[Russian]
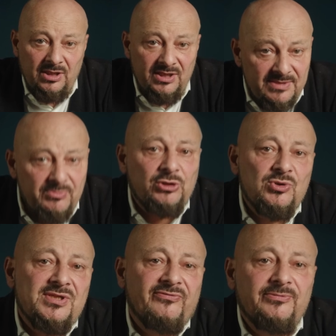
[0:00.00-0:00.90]
Из
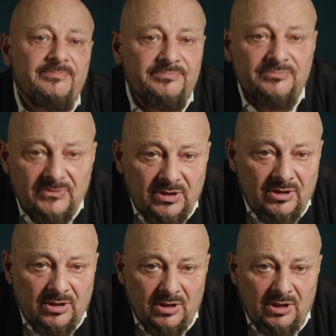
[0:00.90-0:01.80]
минусов
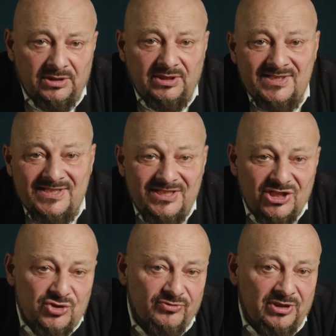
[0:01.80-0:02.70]
это
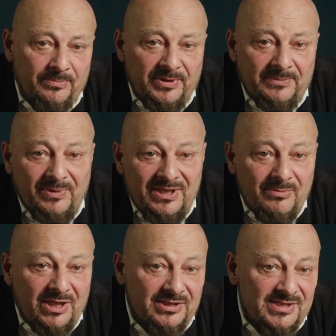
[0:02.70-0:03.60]
сдерживание
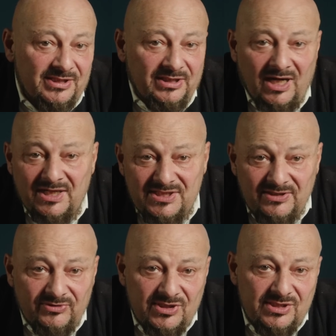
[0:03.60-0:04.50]
предпринимательской
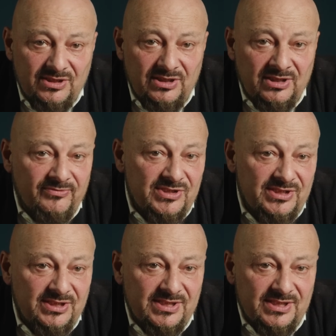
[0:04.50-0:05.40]
активности и
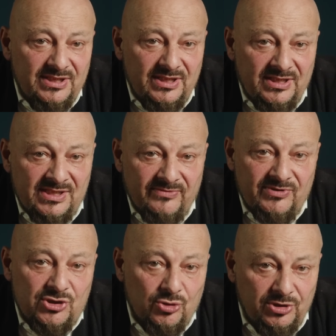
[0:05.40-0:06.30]
инвестиций из-за
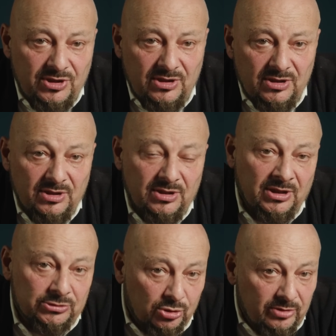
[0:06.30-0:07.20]
высоких
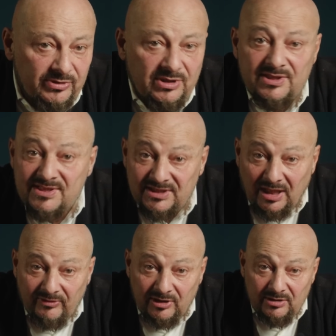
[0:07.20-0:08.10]
налоговых
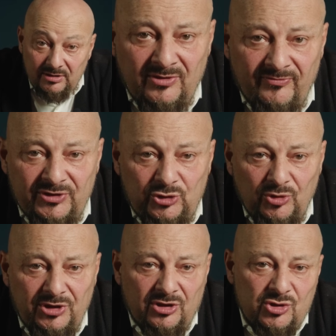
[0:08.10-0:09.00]
ставок. В
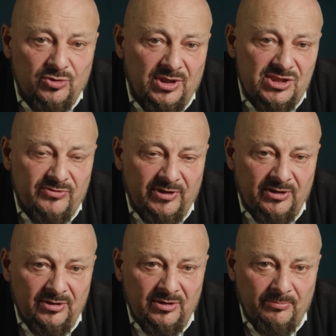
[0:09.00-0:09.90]
итоге
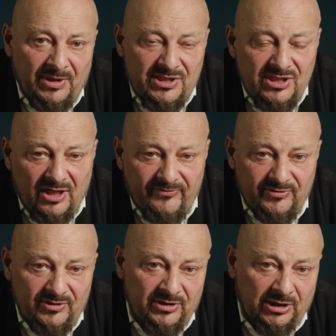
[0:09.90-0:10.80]
государство, подняв
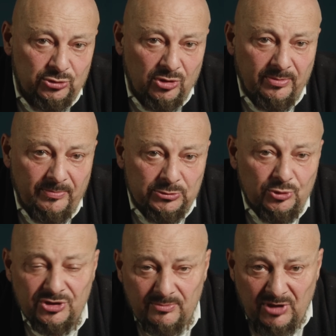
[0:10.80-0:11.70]
налог,
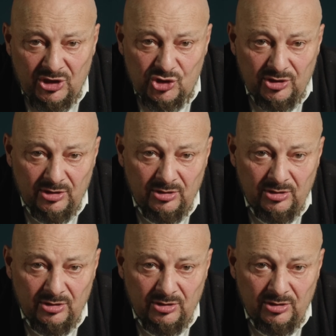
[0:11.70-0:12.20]
получит меньше.